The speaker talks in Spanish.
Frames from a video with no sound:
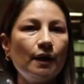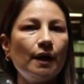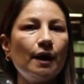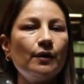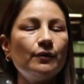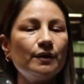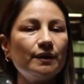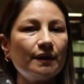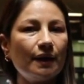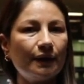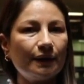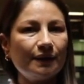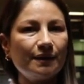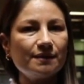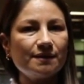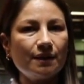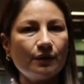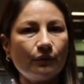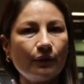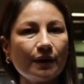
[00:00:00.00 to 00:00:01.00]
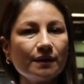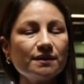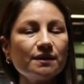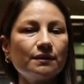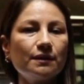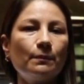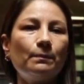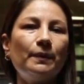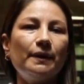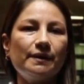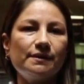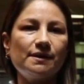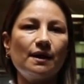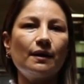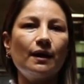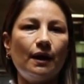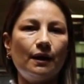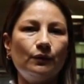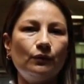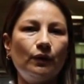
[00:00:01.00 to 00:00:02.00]
evitar que se vaya a tapar esa
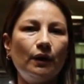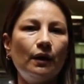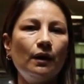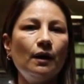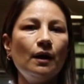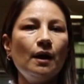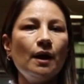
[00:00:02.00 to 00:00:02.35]
cánula.